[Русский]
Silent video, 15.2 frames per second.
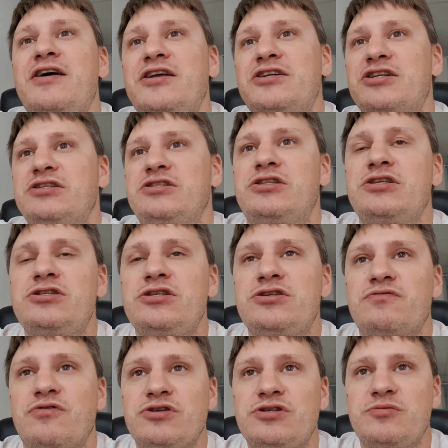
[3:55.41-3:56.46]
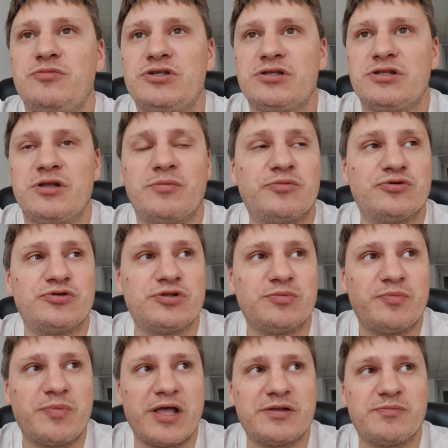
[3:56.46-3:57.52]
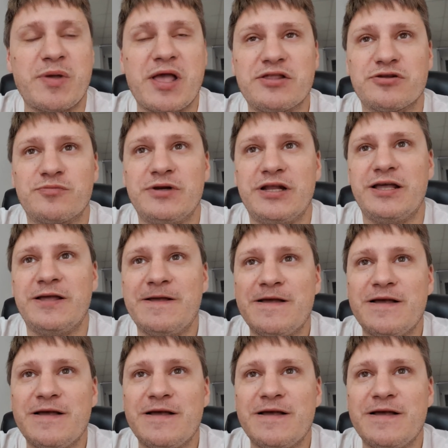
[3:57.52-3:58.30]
6080, допустим, 5, 5 рублей.